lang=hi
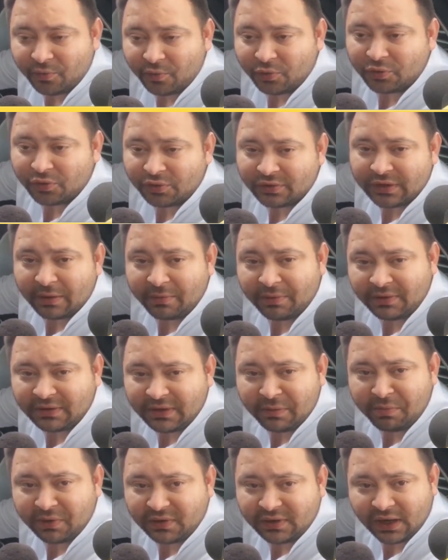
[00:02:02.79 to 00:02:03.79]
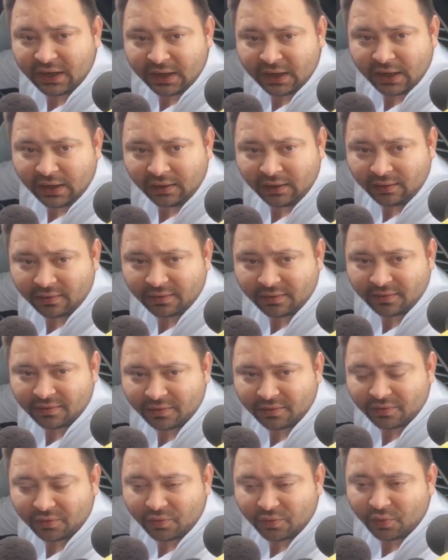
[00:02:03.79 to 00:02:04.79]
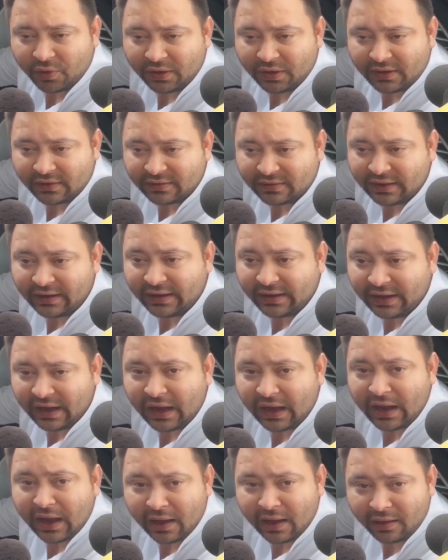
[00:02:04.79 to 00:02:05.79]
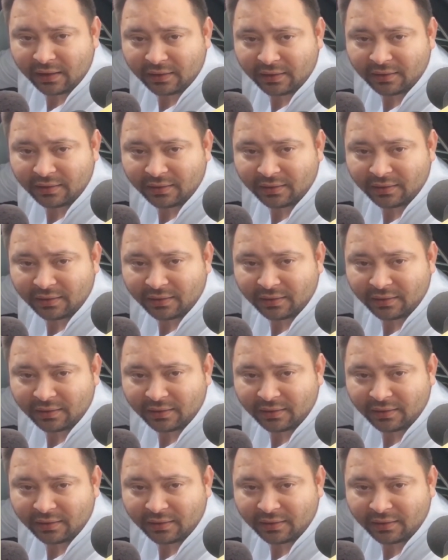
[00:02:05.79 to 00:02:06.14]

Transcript: वो तो सब इनसे बिछड़ गए कोई इनके साथ टिका कहाँ